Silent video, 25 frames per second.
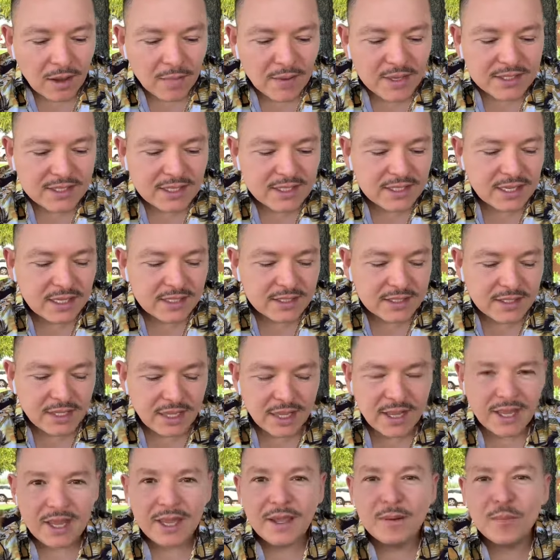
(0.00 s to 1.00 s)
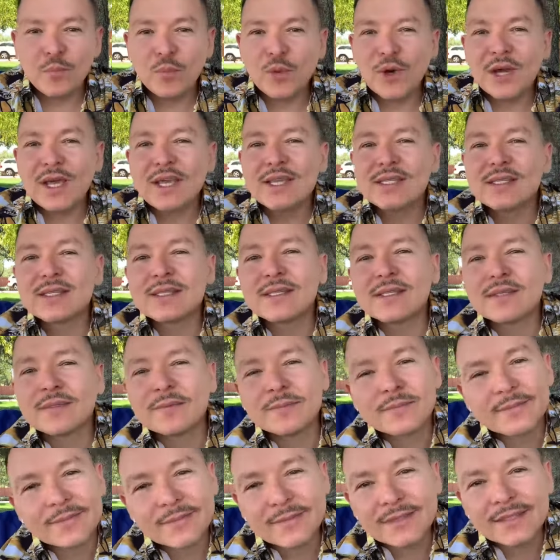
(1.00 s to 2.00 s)
a veces este,
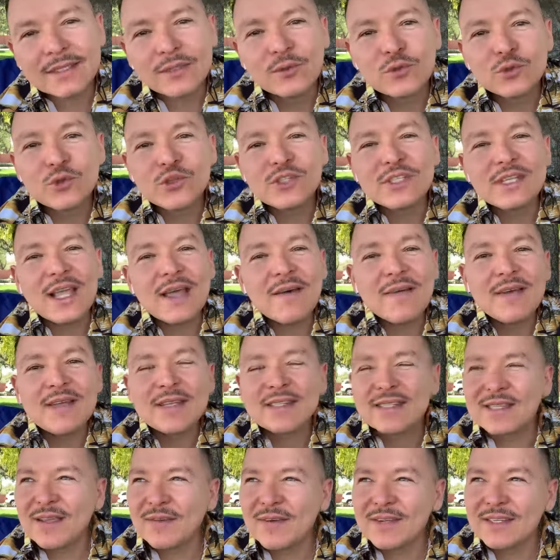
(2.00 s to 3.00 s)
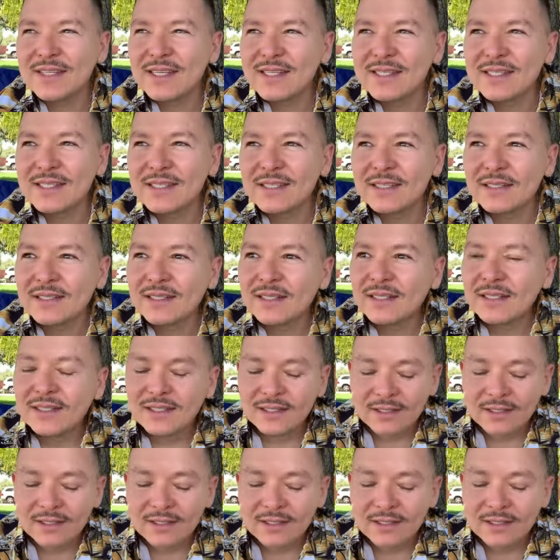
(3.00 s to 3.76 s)
pues, tú sabes, a veces,